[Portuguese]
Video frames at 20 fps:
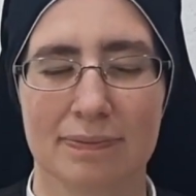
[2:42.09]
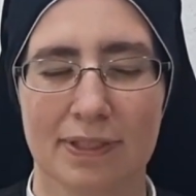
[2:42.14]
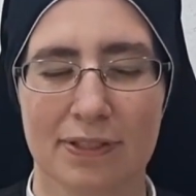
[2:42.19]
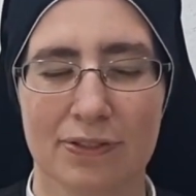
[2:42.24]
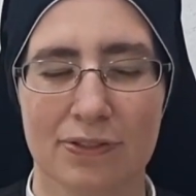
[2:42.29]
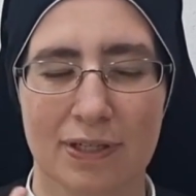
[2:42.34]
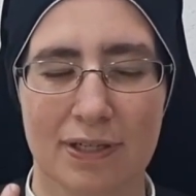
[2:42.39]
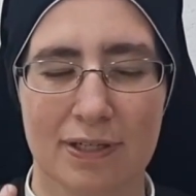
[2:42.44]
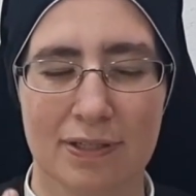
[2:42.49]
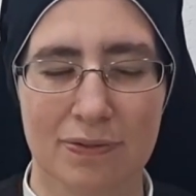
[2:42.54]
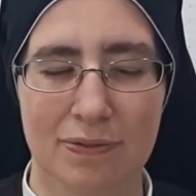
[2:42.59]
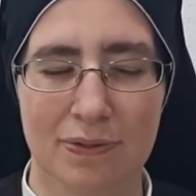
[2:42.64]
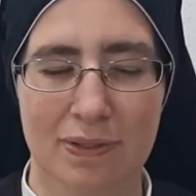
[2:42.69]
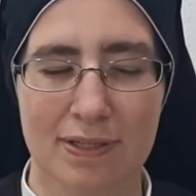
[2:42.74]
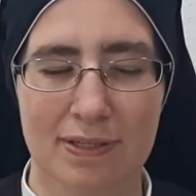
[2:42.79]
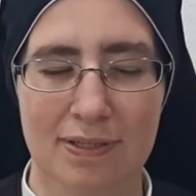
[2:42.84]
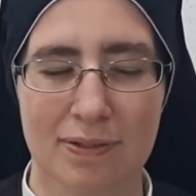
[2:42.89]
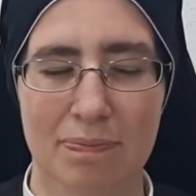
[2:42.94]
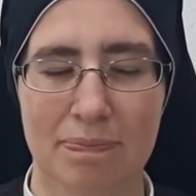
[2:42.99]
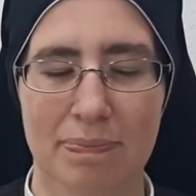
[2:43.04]
deixar essa
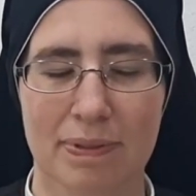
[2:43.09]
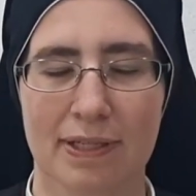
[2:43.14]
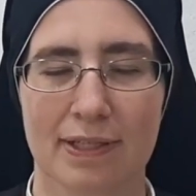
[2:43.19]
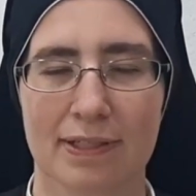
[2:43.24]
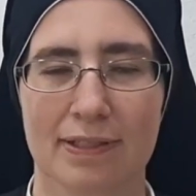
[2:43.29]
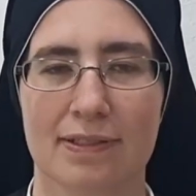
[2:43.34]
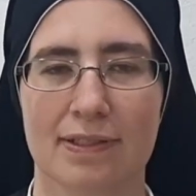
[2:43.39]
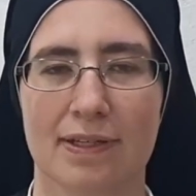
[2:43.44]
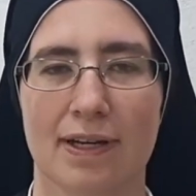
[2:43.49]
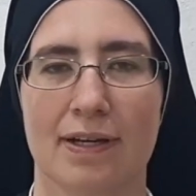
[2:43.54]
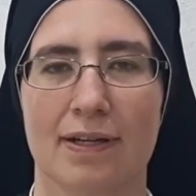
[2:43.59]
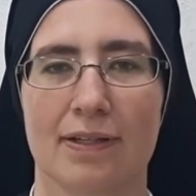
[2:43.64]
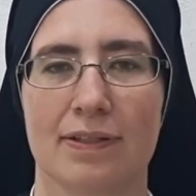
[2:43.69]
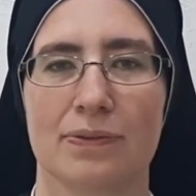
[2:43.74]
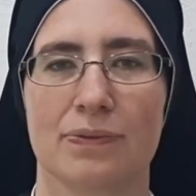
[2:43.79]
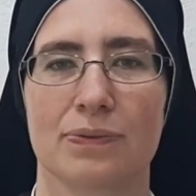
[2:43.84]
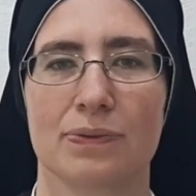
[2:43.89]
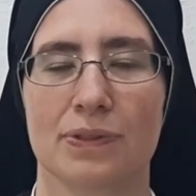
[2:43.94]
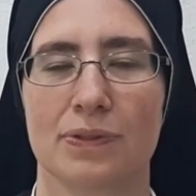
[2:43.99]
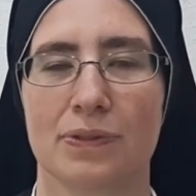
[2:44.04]
oração penetrar
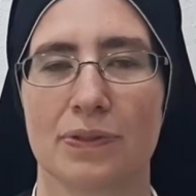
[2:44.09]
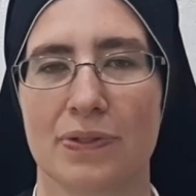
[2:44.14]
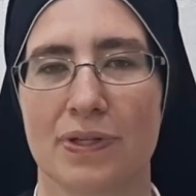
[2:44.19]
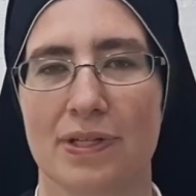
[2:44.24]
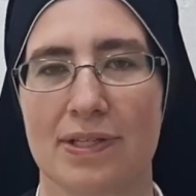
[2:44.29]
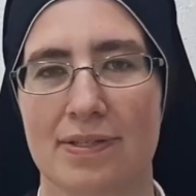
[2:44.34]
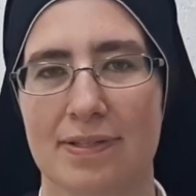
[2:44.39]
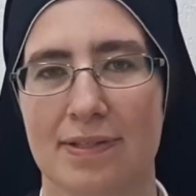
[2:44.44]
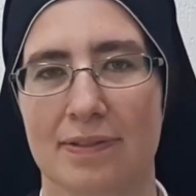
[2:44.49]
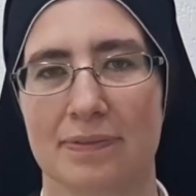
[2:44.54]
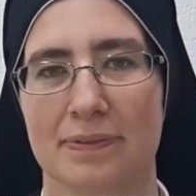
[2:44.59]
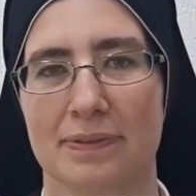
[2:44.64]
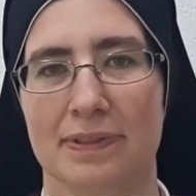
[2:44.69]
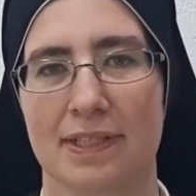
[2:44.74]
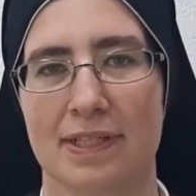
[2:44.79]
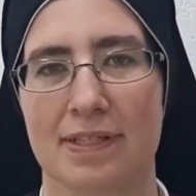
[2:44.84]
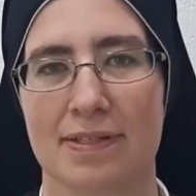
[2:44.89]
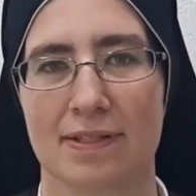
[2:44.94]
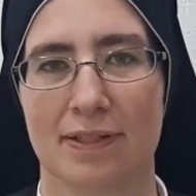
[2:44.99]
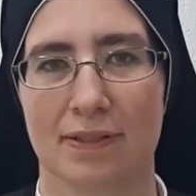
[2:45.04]
no teu coração
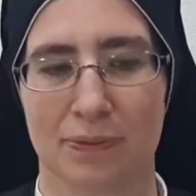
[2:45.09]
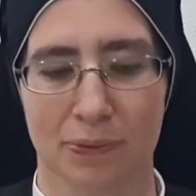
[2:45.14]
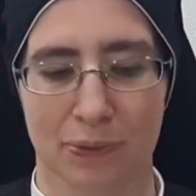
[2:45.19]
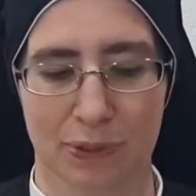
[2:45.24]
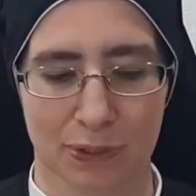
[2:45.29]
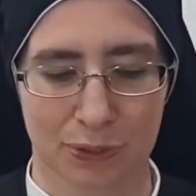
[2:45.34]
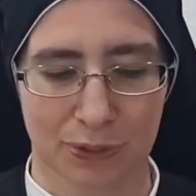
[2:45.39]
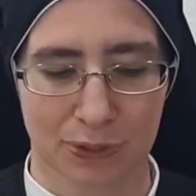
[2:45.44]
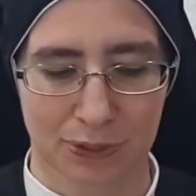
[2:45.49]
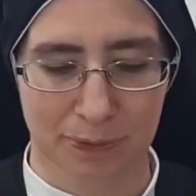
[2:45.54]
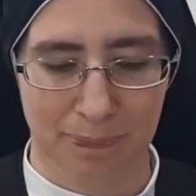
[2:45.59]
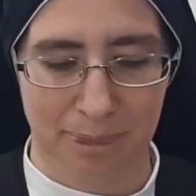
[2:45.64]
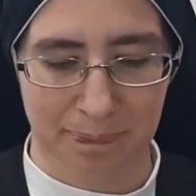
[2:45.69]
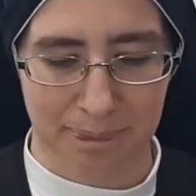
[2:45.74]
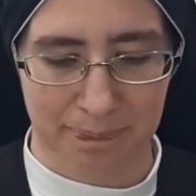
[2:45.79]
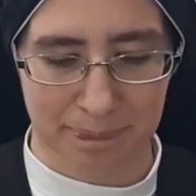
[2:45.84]
nesta noite.